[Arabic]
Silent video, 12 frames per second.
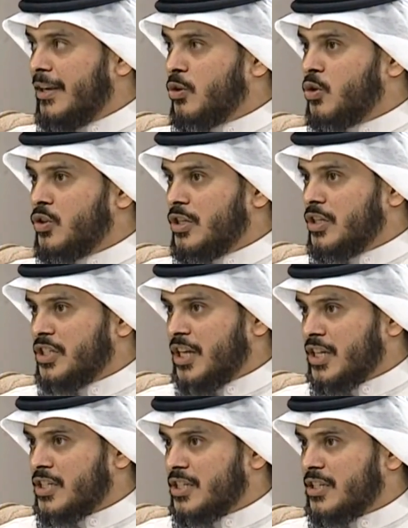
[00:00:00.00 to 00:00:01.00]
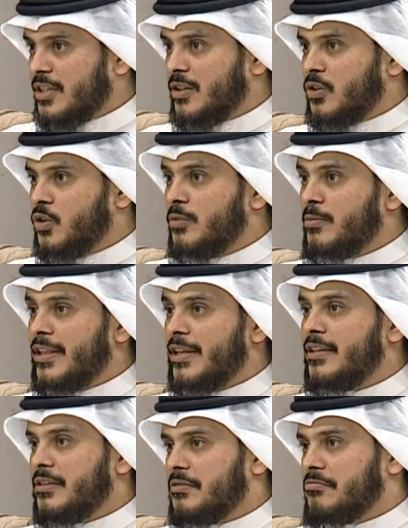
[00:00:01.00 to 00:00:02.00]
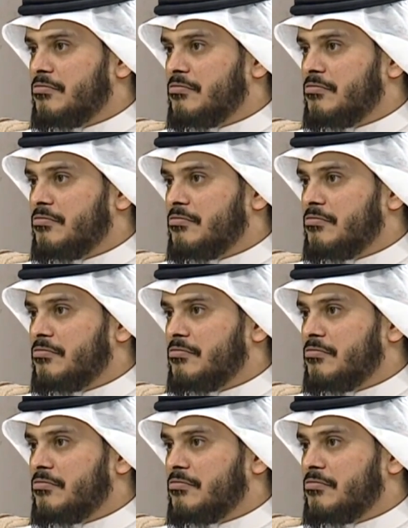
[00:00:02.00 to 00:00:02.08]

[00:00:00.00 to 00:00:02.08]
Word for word: يكون شخص يكون مثلا